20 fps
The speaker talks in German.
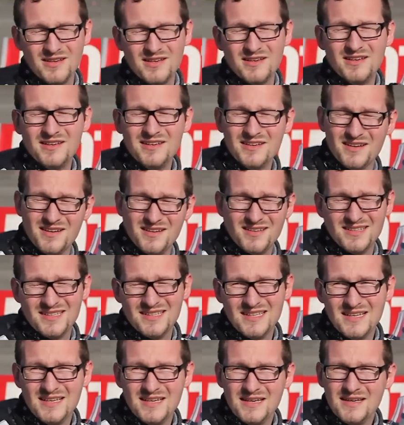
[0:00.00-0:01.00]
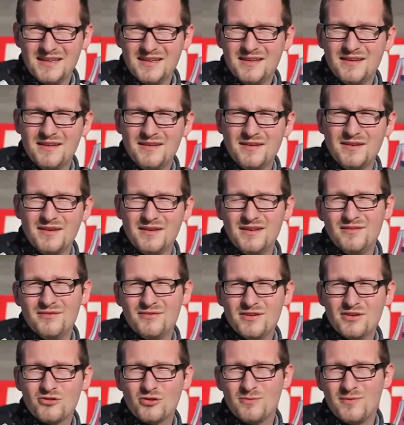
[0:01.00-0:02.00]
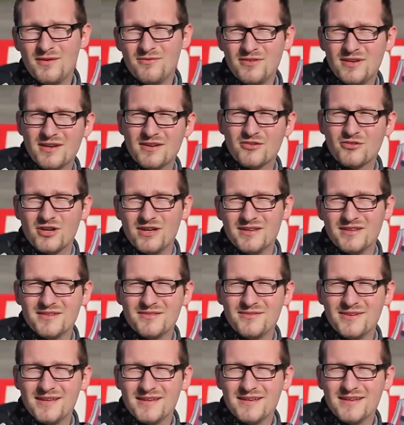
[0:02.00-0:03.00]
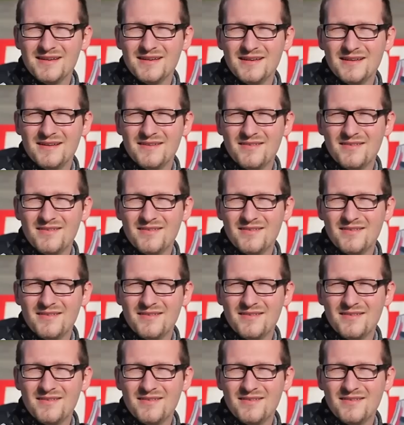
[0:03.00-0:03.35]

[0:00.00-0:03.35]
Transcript: die Ninja, die will schon mal wieder geschaltet werden.